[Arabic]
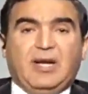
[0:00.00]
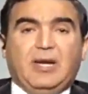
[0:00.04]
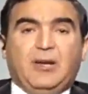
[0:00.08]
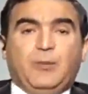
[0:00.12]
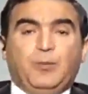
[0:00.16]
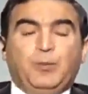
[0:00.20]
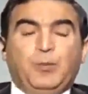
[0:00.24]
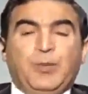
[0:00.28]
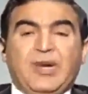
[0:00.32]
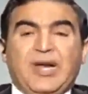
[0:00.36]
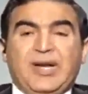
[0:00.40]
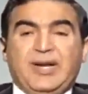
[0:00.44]

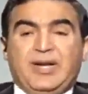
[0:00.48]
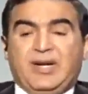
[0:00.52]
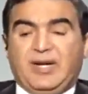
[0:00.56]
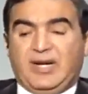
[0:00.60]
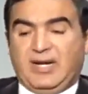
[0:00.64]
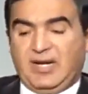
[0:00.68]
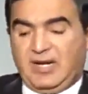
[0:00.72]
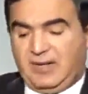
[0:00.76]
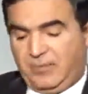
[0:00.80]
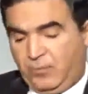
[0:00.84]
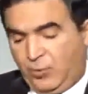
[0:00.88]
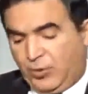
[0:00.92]
من
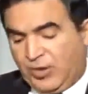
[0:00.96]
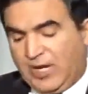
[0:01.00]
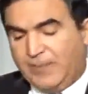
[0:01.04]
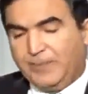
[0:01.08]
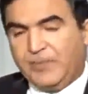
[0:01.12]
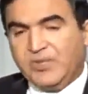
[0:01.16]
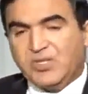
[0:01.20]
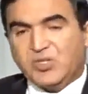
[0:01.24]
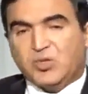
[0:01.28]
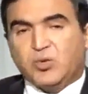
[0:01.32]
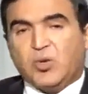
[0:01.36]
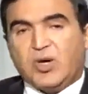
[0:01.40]
المربي
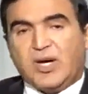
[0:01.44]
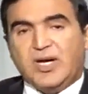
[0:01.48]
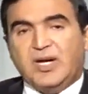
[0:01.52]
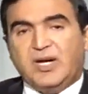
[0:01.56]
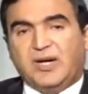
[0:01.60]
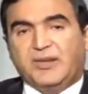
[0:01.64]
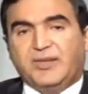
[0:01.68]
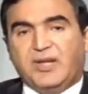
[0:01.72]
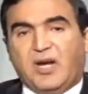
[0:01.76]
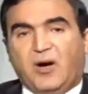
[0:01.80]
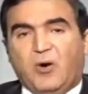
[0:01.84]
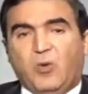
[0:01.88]
الصغير
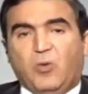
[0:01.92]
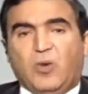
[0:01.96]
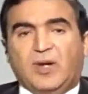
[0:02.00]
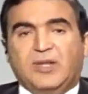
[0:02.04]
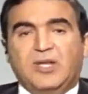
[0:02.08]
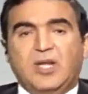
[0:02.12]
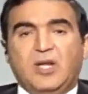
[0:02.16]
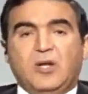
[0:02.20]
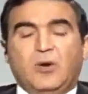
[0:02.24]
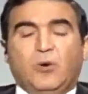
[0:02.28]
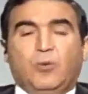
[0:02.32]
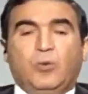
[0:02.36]
دهوت
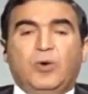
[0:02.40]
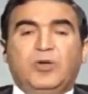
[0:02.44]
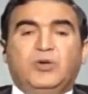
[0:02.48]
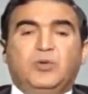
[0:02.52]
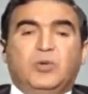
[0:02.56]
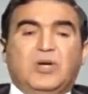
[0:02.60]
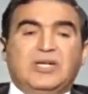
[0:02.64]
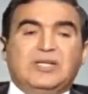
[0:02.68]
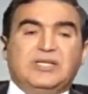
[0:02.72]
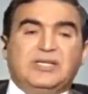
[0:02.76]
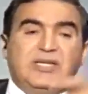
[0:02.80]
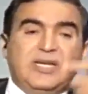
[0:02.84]

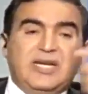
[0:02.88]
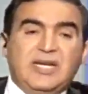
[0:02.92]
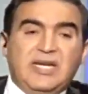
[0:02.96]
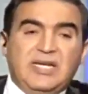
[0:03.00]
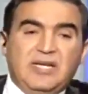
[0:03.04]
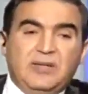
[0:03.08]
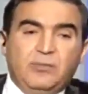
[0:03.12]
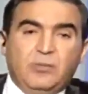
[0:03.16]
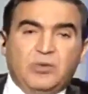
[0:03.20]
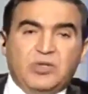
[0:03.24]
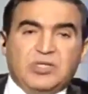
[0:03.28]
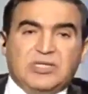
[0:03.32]
وتوديه
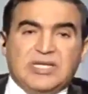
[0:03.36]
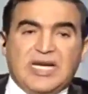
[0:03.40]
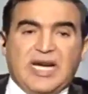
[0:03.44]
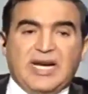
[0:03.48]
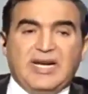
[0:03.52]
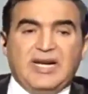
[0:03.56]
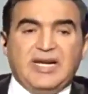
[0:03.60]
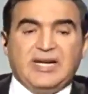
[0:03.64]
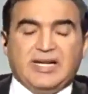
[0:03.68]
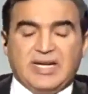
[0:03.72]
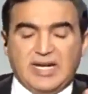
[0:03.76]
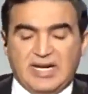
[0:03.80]

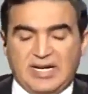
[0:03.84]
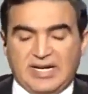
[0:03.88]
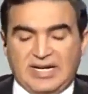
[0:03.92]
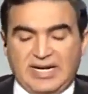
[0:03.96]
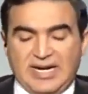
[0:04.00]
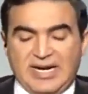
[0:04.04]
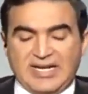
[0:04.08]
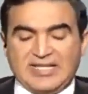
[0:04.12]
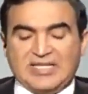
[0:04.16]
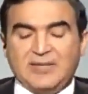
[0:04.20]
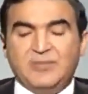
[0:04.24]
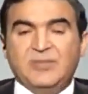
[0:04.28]
للمستهلك
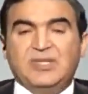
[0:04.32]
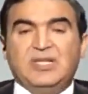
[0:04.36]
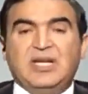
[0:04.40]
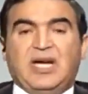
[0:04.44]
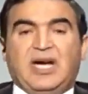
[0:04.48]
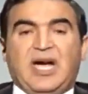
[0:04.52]
لازم